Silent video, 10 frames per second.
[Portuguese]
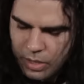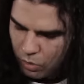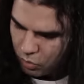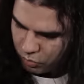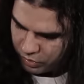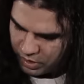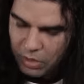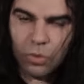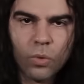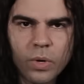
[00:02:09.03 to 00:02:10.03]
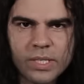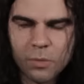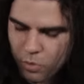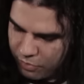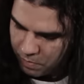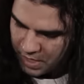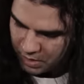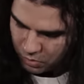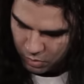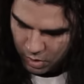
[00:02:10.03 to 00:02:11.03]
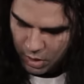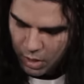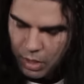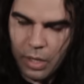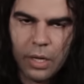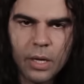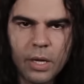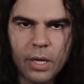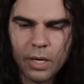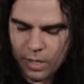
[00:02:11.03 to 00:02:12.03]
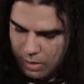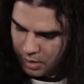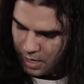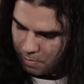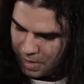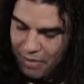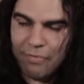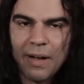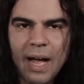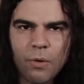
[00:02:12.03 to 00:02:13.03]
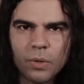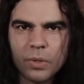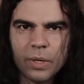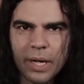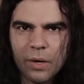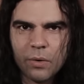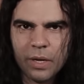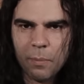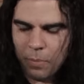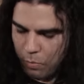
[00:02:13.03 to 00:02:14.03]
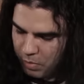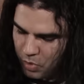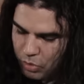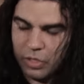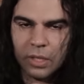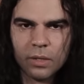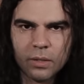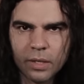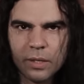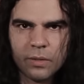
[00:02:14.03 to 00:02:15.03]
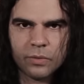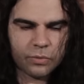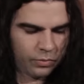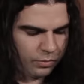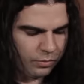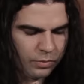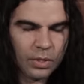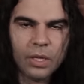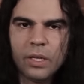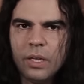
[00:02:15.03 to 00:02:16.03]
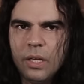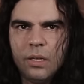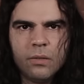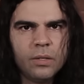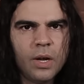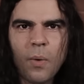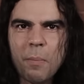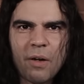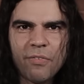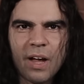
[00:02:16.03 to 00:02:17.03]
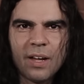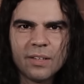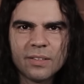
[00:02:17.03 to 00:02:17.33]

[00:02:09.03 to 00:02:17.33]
E eu consigo, com esse movimento, é, abafar quando eu quero, né? Palm muting, né? E não abafar.